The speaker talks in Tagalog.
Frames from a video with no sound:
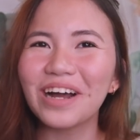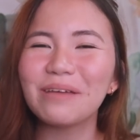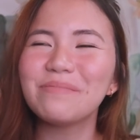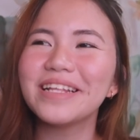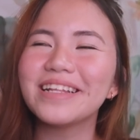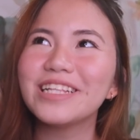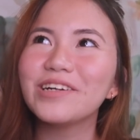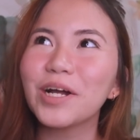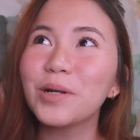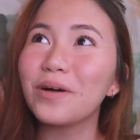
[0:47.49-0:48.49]
I mean, hindi
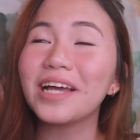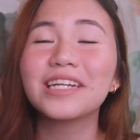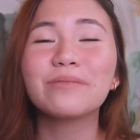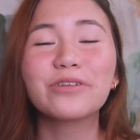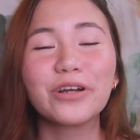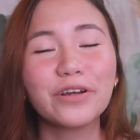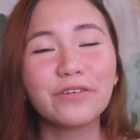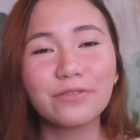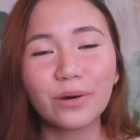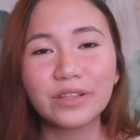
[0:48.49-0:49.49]
ko kinuha. Hiniram ko yung
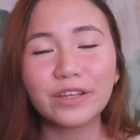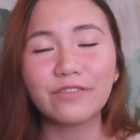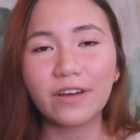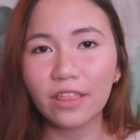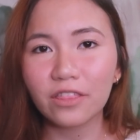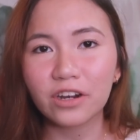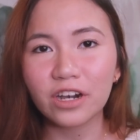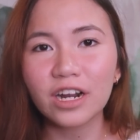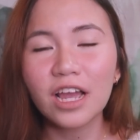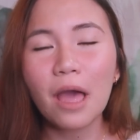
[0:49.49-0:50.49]
phone ni
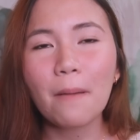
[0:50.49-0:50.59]
Father